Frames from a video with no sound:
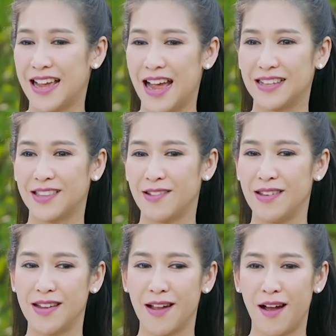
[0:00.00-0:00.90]
ค่ะตอน
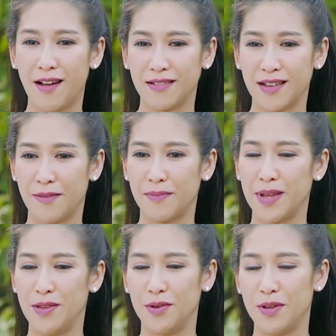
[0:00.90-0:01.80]
นี้ก็กลับมา
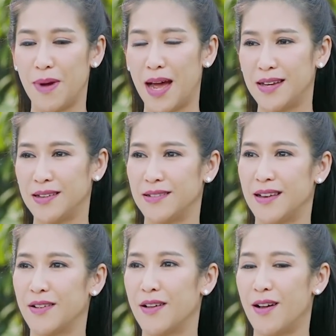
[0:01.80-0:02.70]
อยู่ที่บ้าน
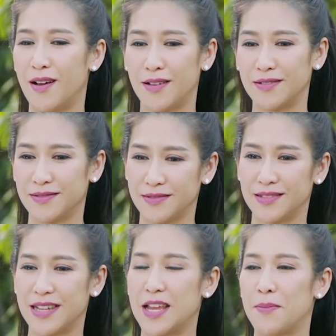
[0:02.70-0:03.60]
แล้วก็
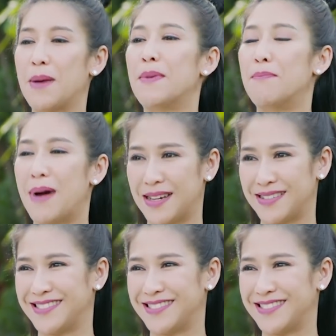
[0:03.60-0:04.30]
กายภาพบำบัด